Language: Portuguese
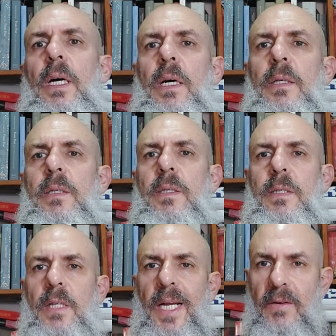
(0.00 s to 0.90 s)
as
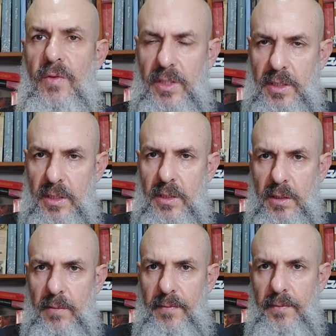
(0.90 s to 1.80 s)

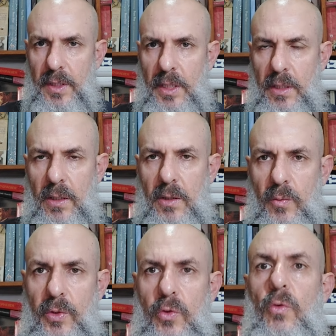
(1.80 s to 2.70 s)
trevas é,
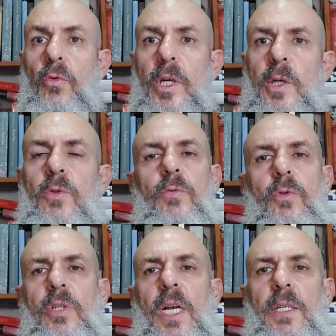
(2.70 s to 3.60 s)
obscuras do
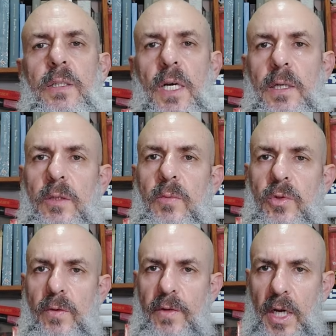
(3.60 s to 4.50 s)
totalitarismo
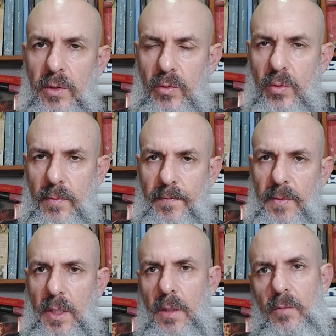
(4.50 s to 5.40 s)
soviético.
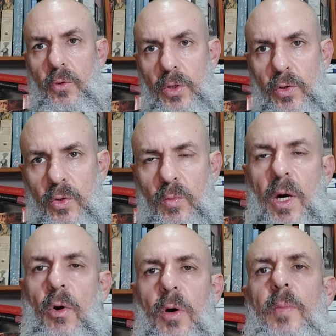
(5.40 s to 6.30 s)
Por isso,
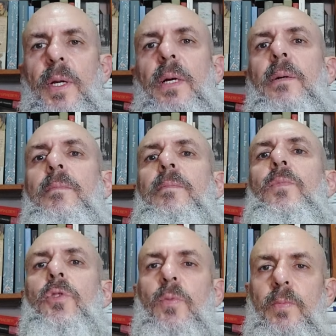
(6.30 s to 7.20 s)
uma obra
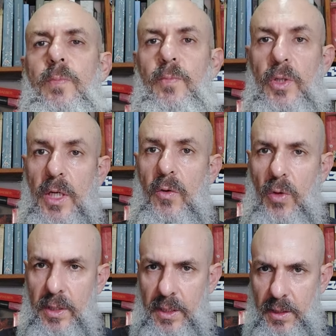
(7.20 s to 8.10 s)
muito
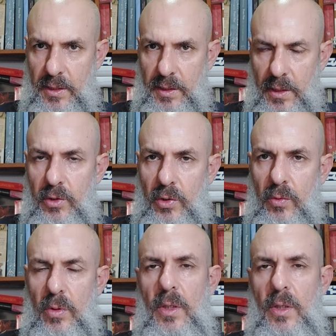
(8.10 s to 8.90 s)
poderosa nesse sentido.